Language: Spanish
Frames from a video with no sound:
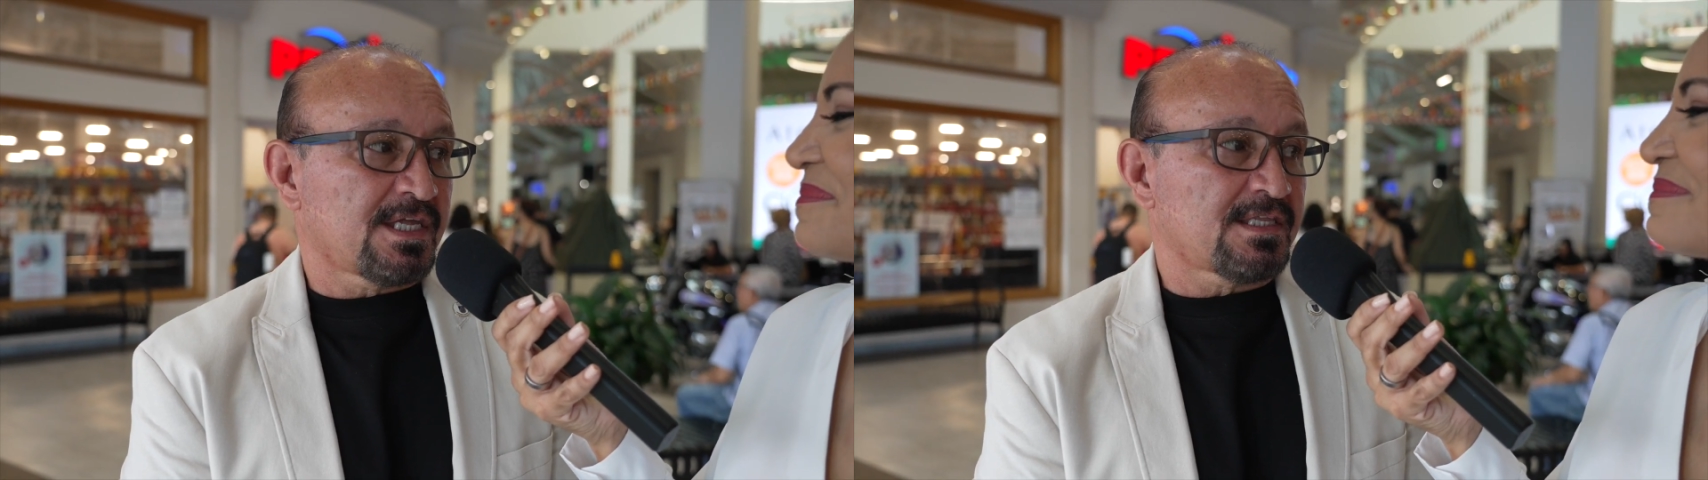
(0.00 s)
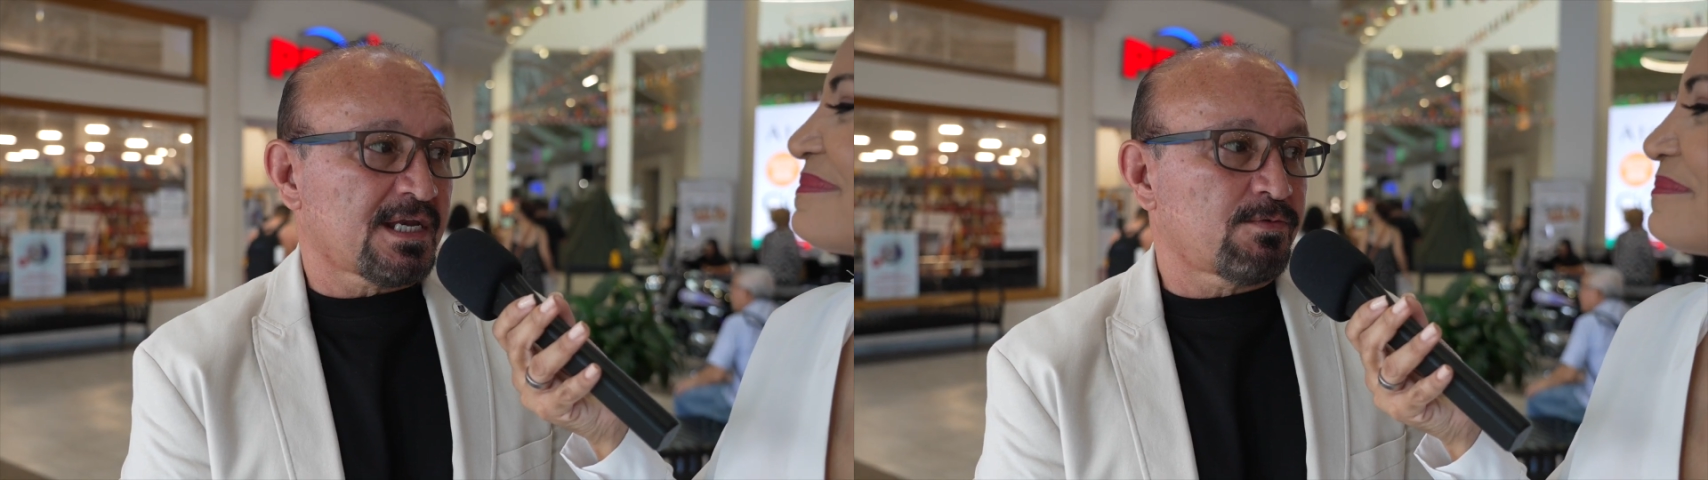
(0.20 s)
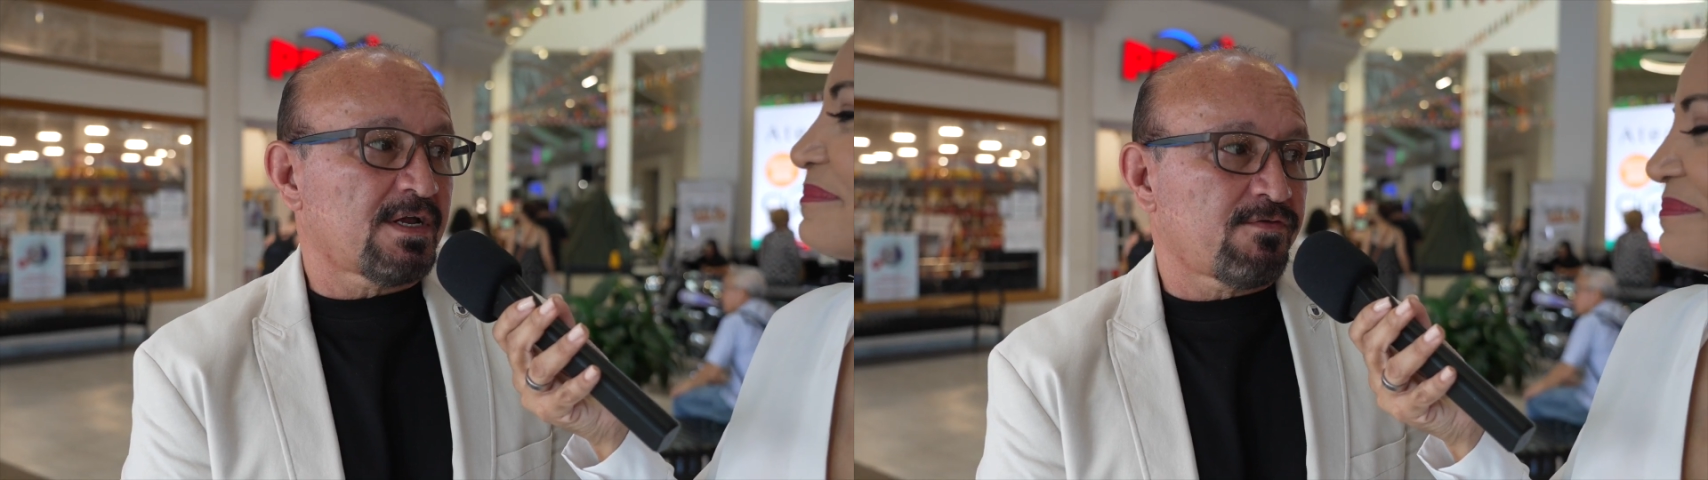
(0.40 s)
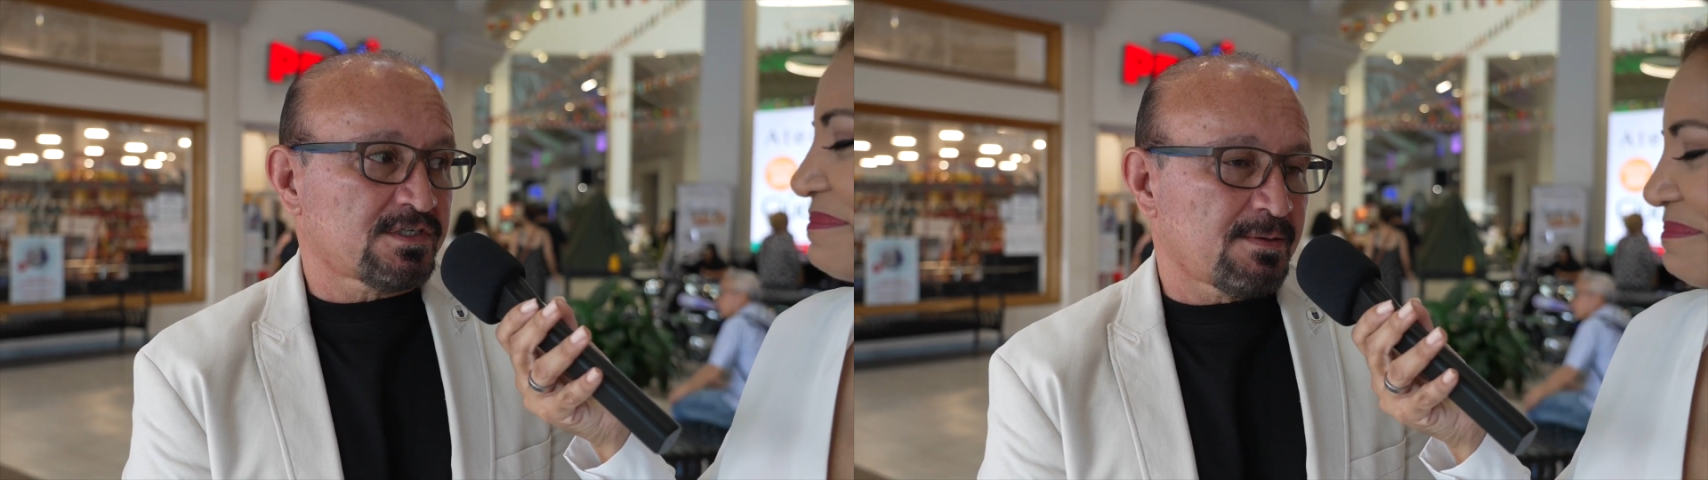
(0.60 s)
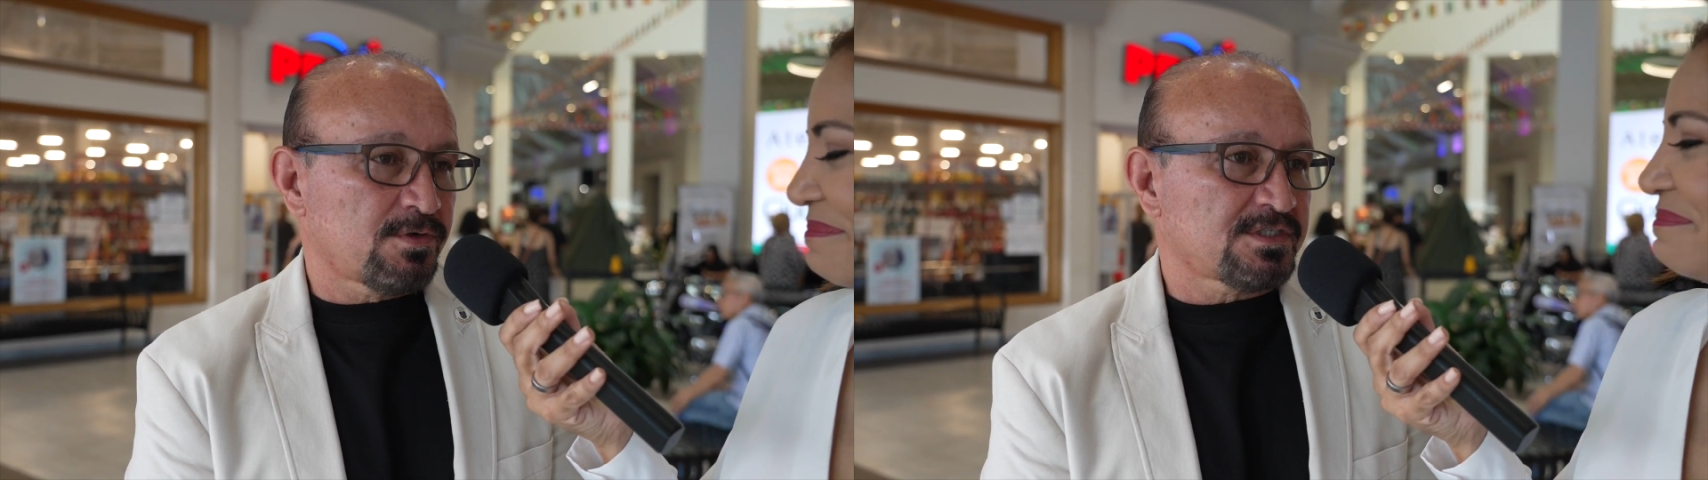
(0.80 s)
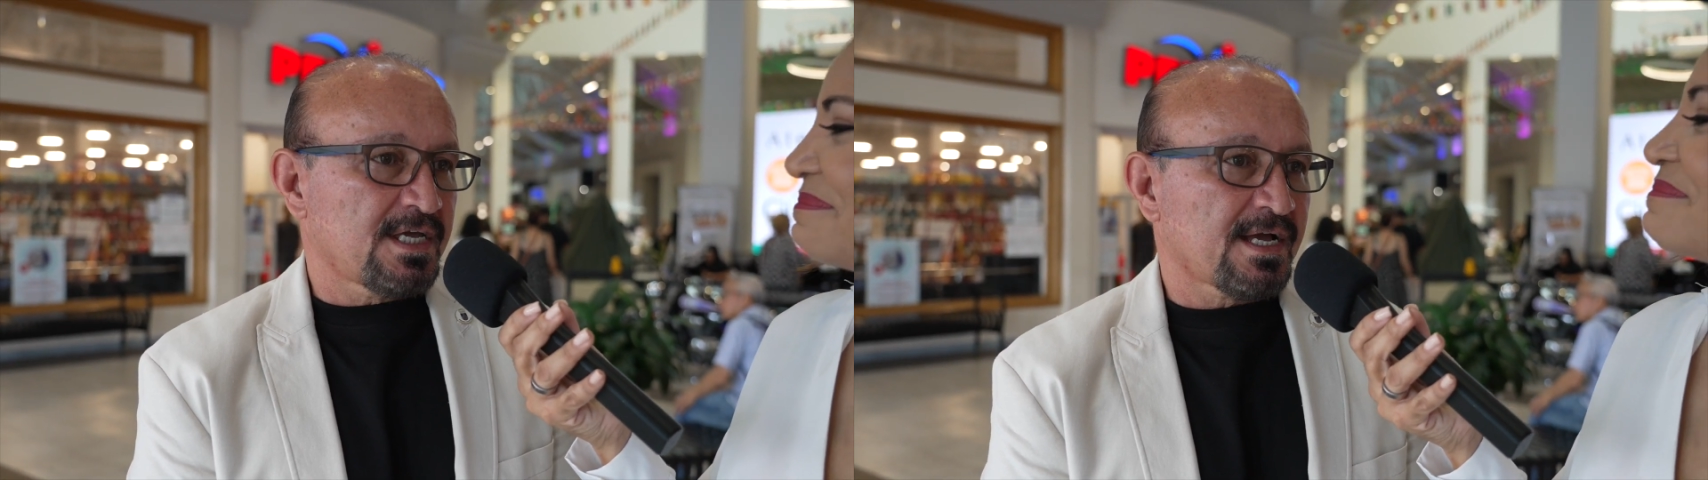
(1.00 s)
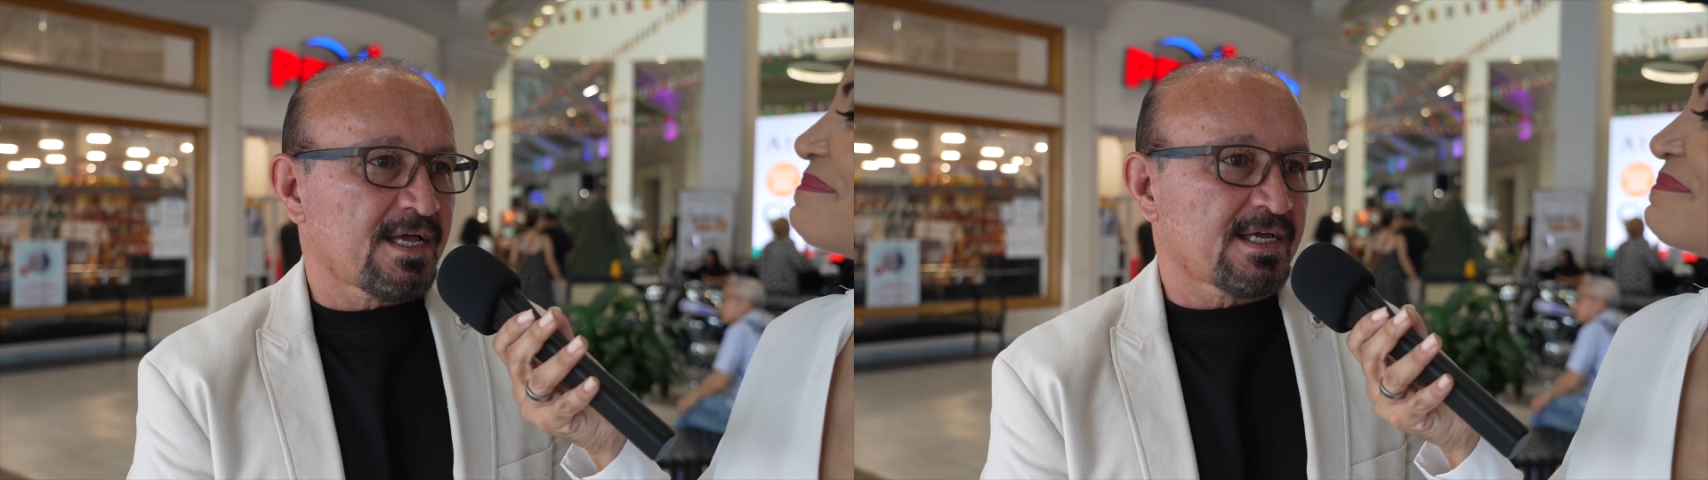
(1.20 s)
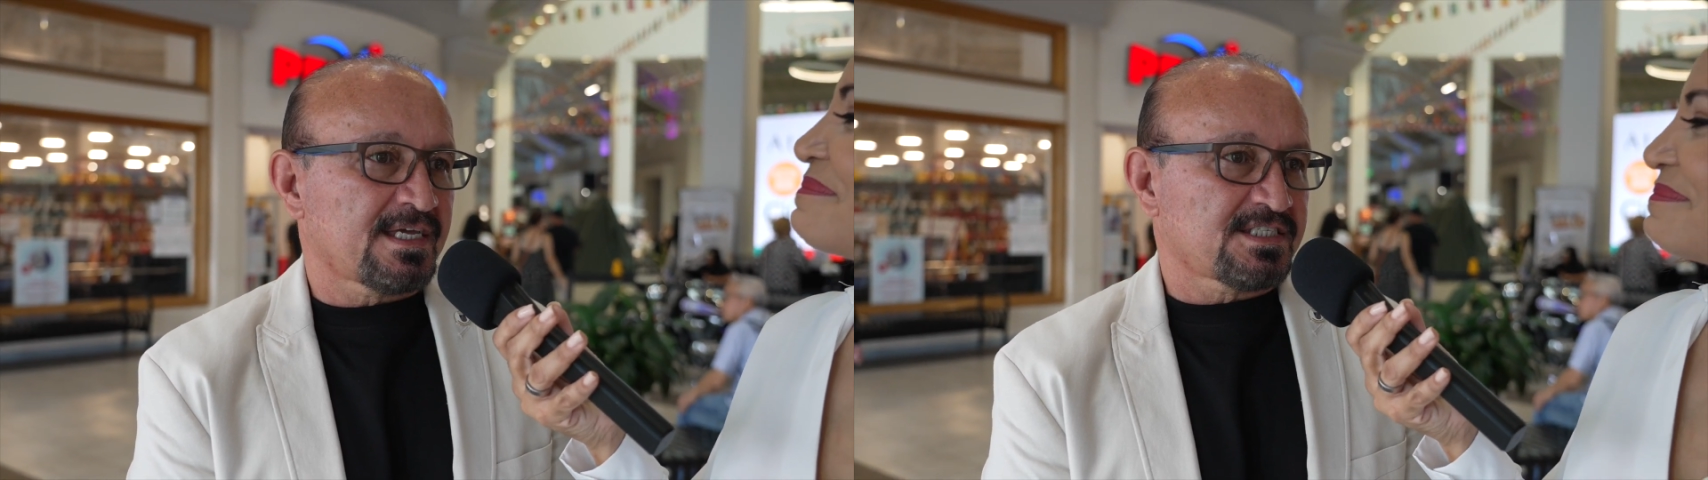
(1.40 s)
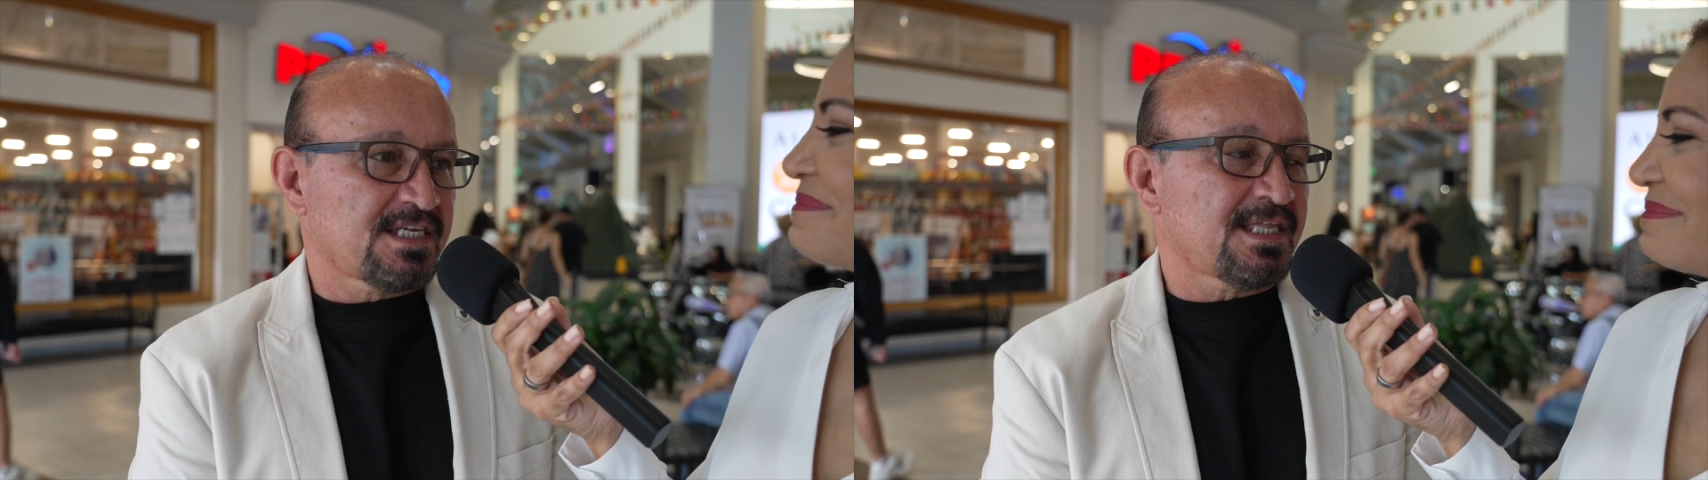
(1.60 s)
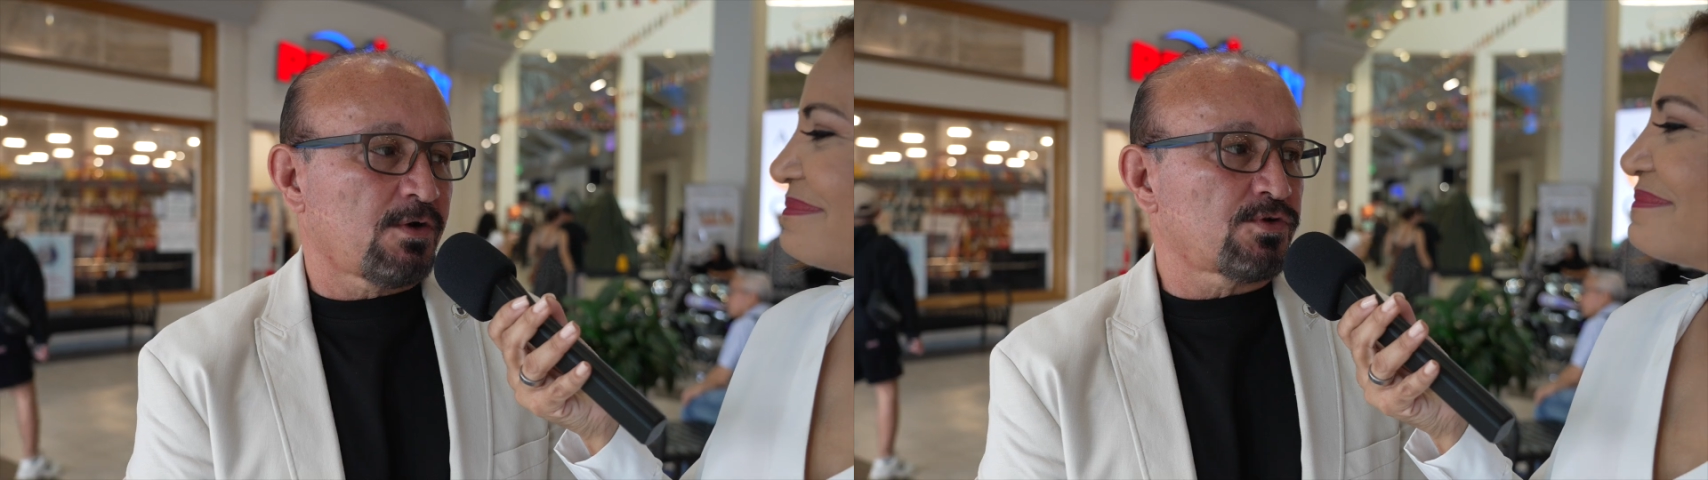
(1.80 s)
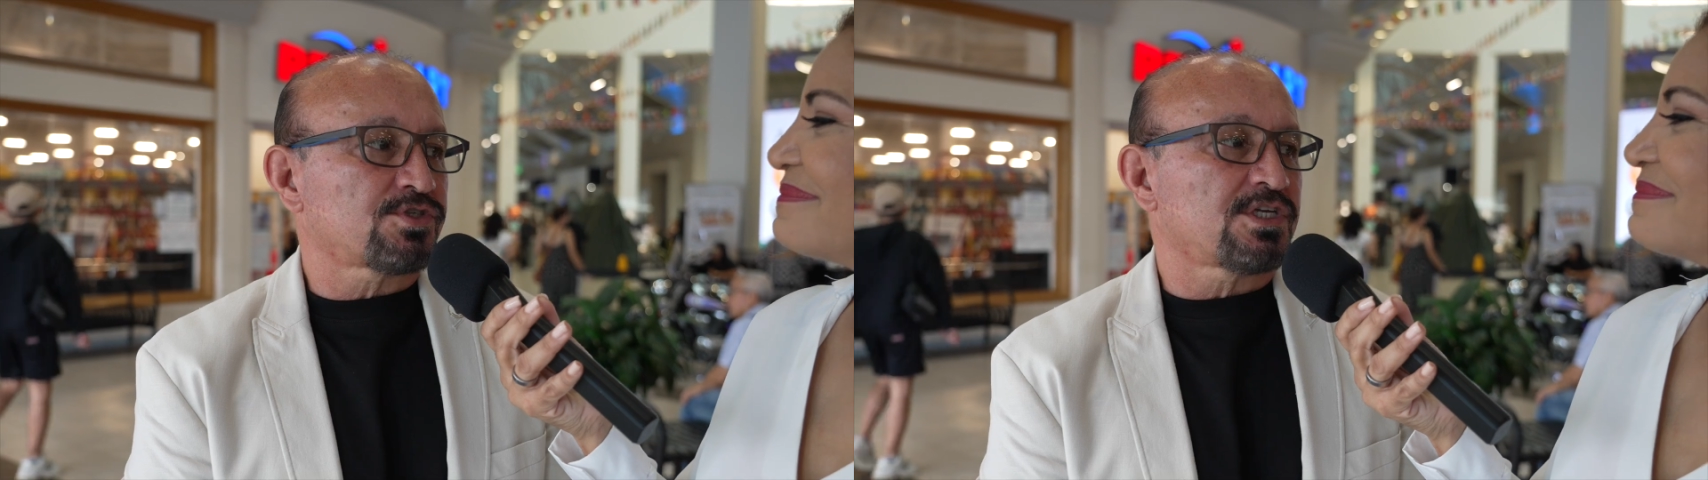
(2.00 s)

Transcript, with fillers: tendremos una fuerza policíaca que asciende a unos